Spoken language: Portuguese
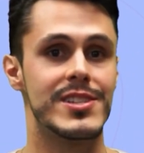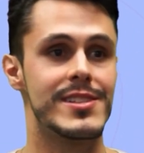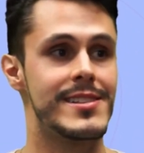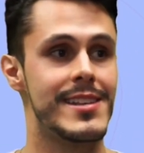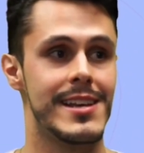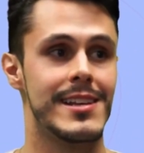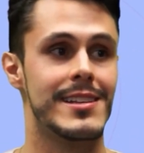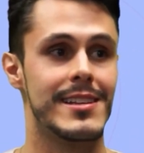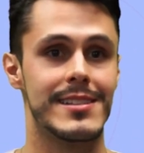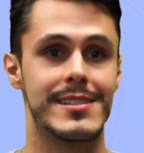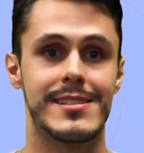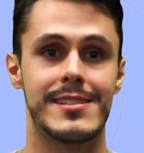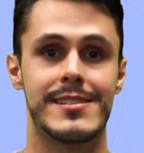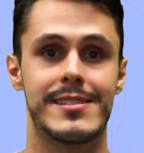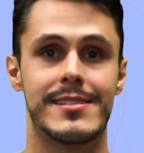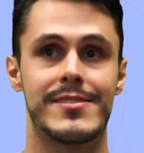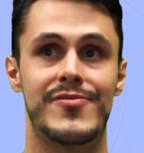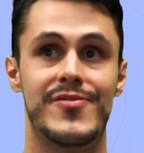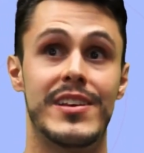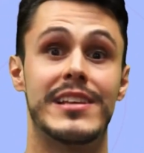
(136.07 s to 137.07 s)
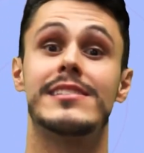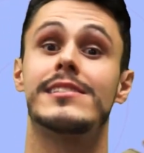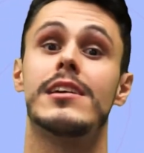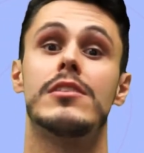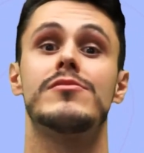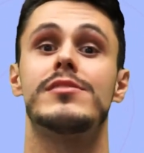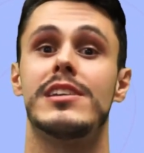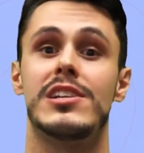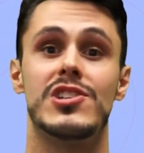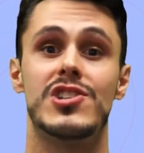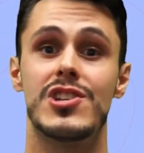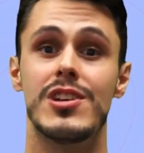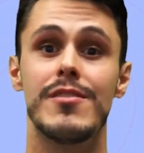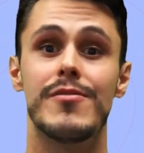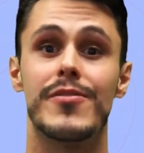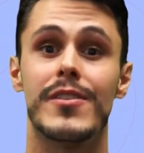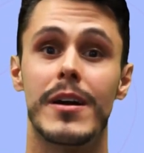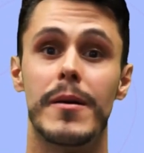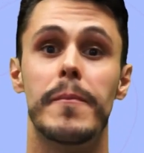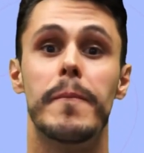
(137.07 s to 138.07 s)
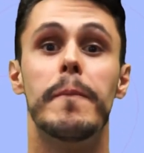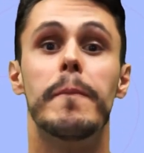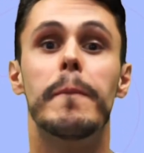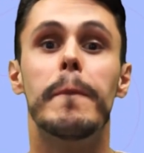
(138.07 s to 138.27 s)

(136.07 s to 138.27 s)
de ci ficção científica,